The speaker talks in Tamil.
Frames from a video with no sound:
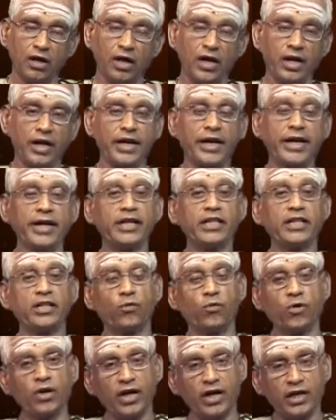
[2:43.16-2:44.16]
அங்கே இந்த
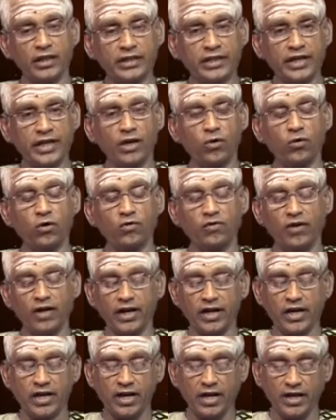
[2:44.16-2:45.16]
உலகத்தையே ஒரு
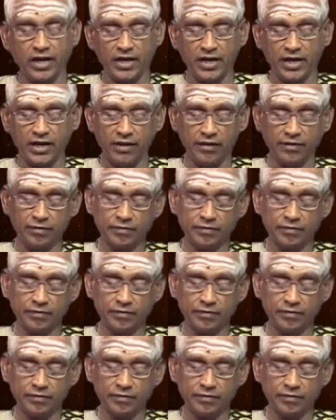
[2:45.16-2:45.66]
விளக்காக்கி